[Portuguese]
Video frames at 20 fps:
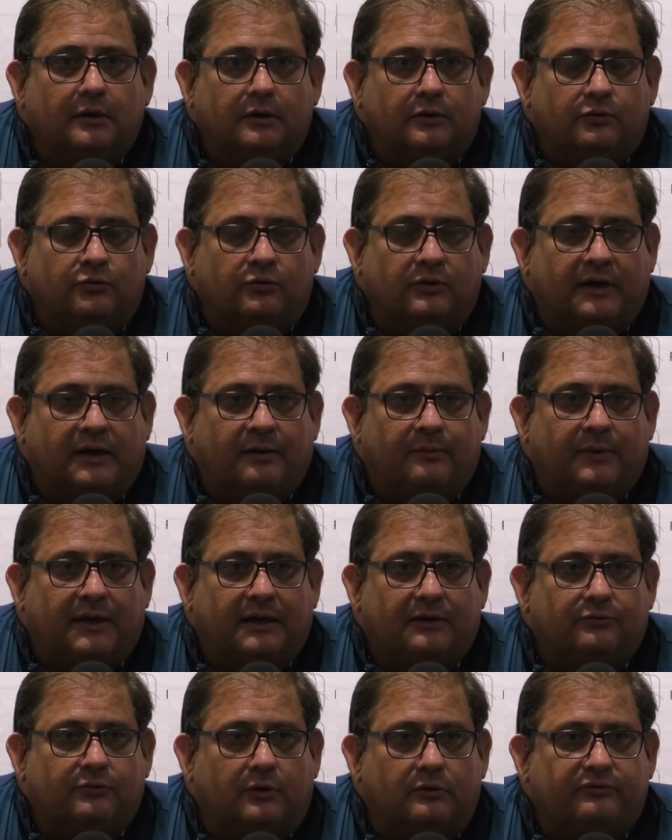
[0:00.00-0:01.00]
num
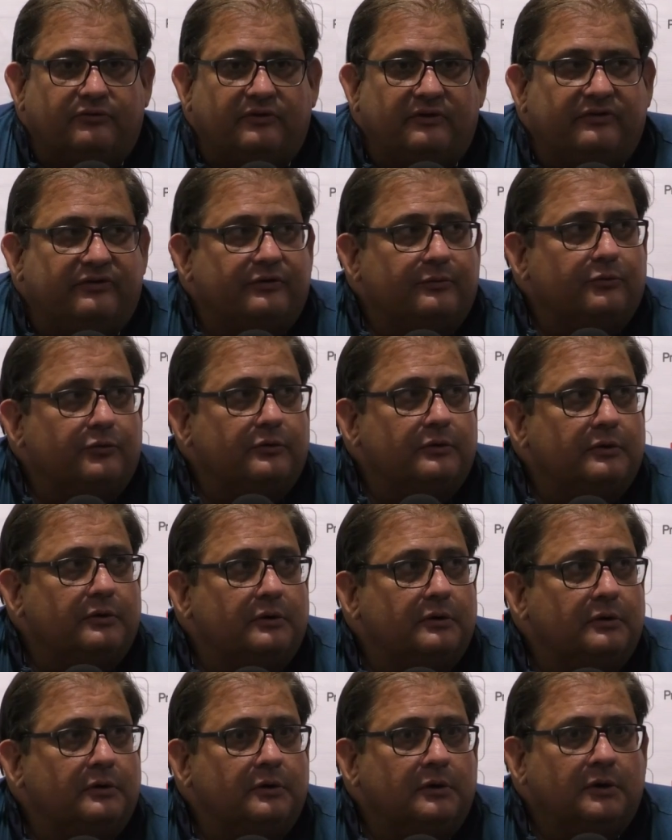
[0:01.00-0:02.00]
gramado altíssimo,
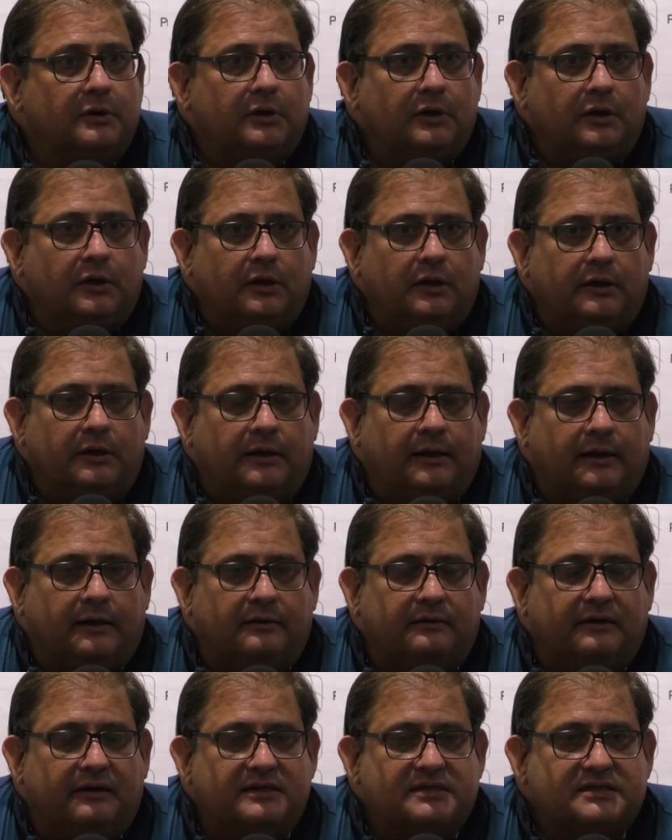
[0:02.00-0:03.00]
e
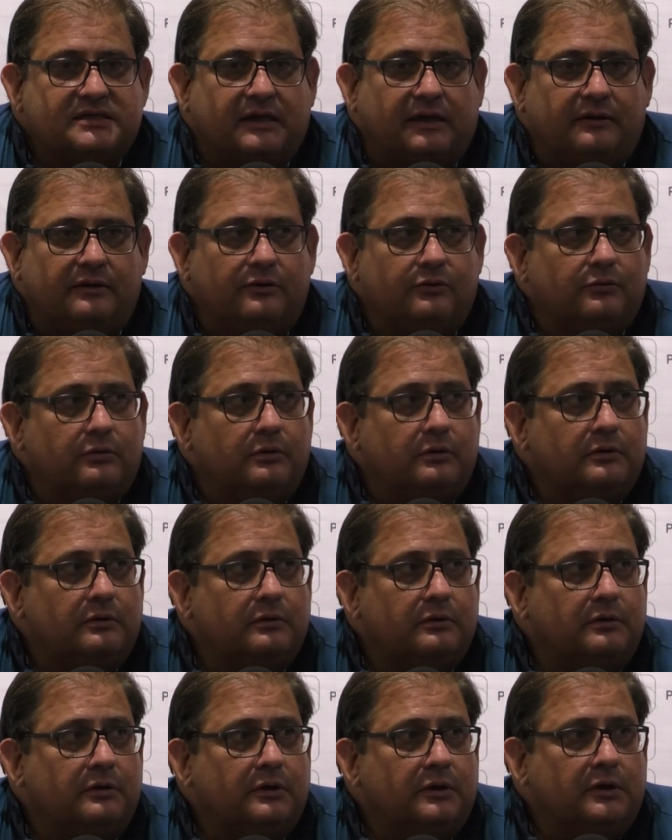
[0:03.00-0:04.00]
ainda ele saiu
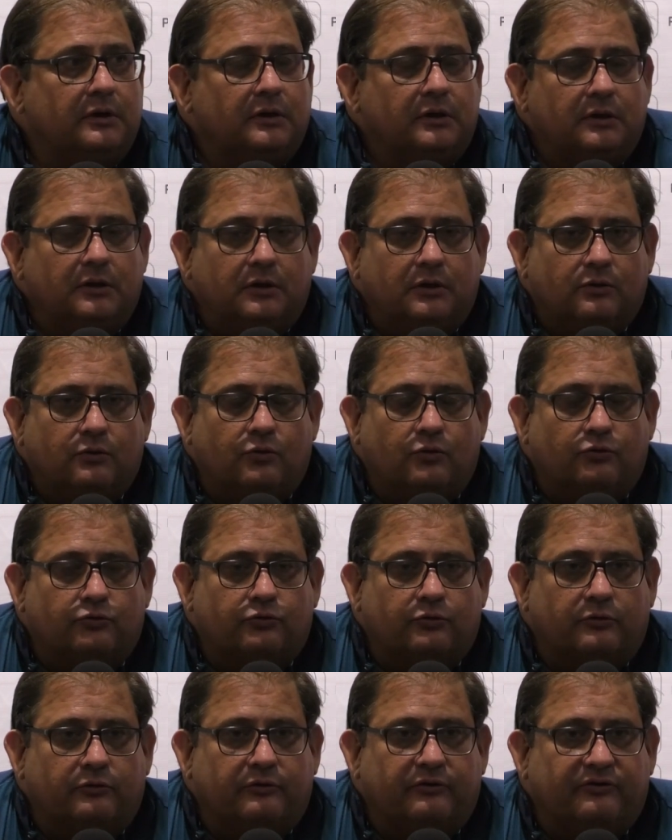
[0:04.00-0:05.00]
com o
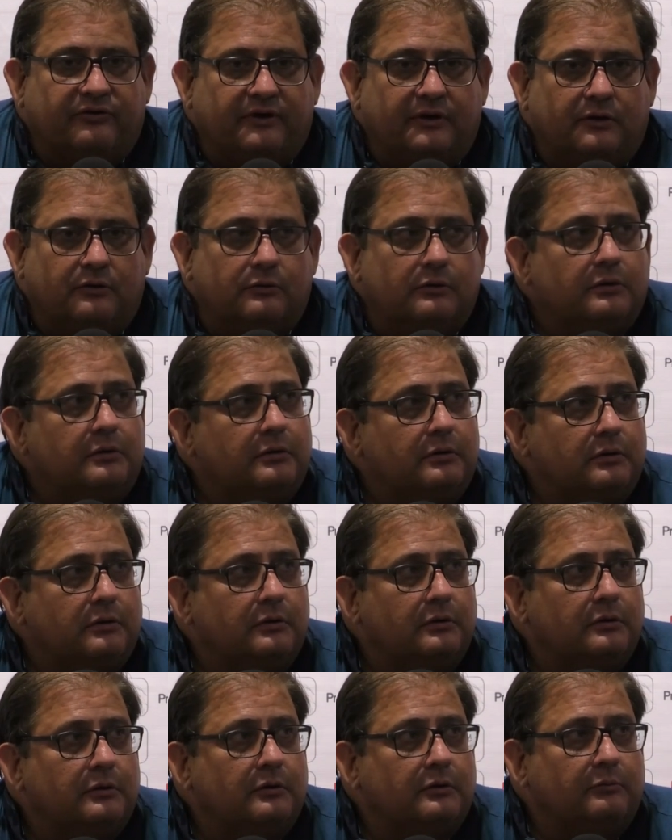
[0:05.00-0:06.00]
tornozelo
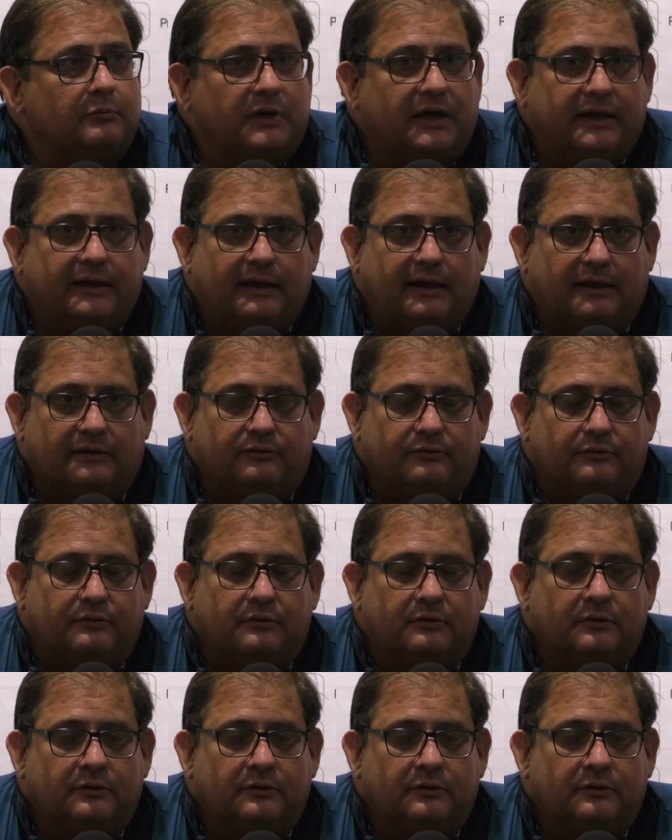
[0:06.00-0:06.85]
baleado.